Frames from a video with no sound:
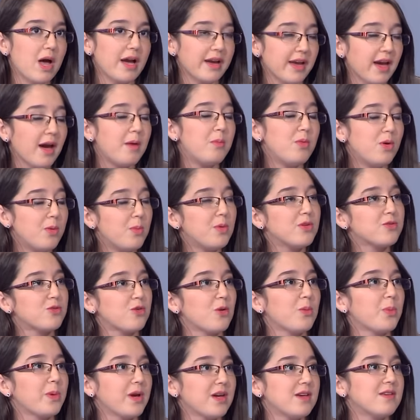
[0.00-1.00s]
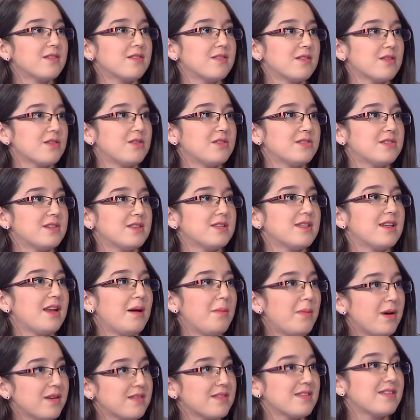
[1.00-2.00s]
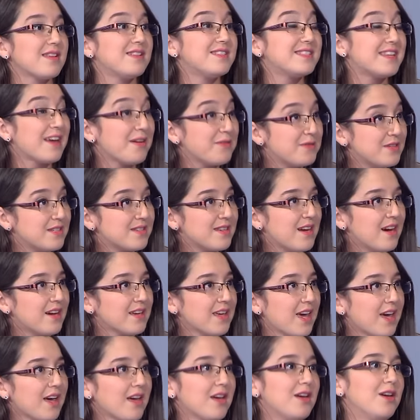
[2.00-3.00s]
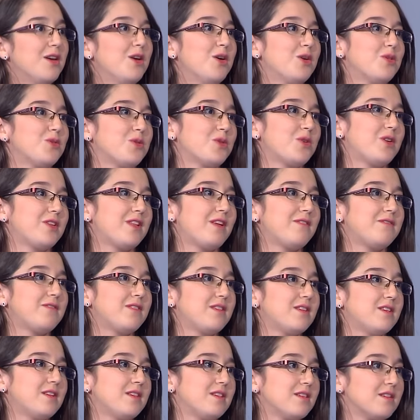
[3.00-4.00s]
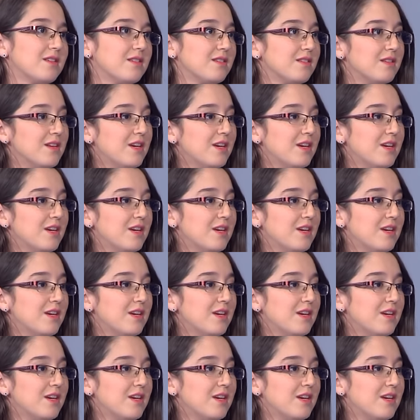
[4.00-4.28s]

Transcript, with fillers: agréablement surprise quand j'étais là-bas, c'était le service carrière. Donc on mmh. avait, euh, mmh.